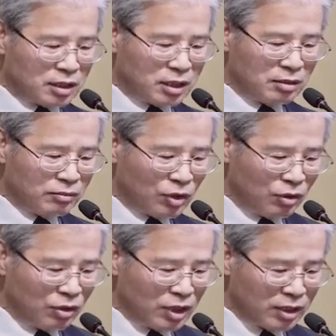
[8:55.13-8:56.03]

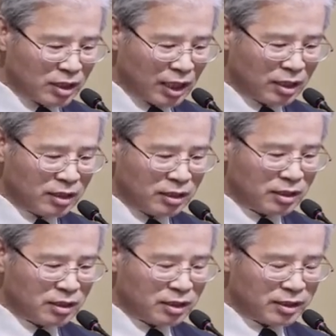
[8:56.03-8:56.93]
지금도 이
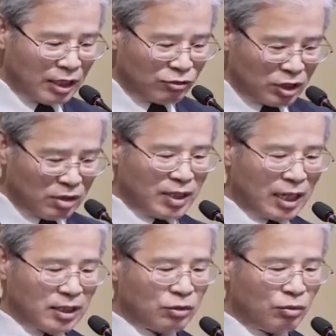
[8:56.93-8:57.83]
세상은 예수님
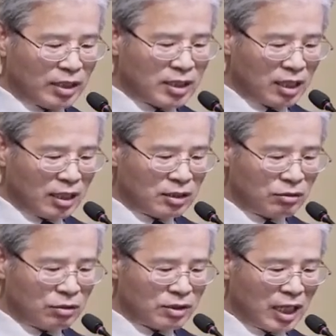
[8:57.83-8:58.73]
당시도
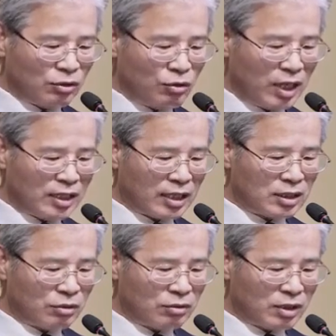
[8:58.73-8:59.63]
마찬가지고 사도 요한
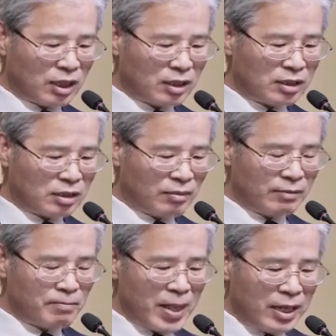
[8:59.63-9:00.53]
당시도
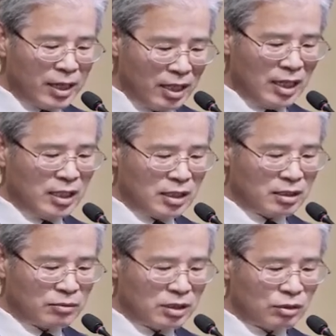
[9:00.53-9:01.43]
그랬지만
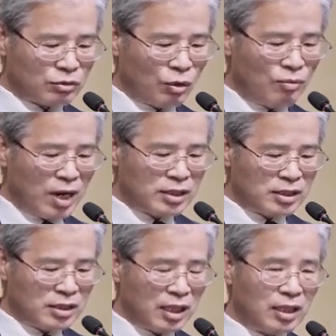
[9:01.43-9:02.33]
헬레니즘 즉 로마
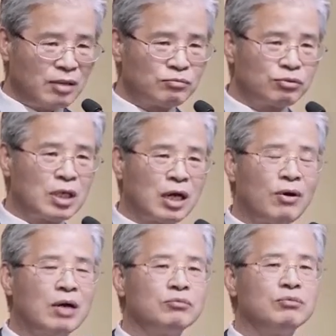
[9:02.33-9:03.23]
시대의
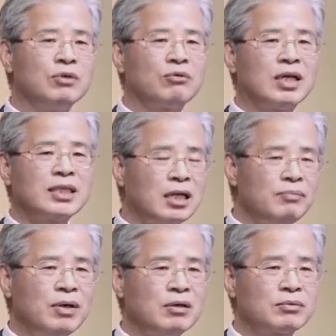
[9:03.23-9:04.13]
문화와 문명과
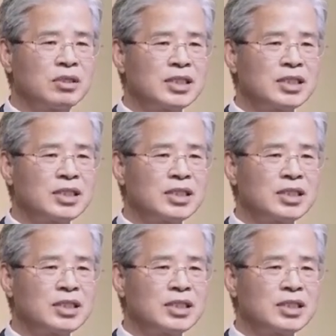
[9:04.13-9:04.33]
다를 바가 없어요.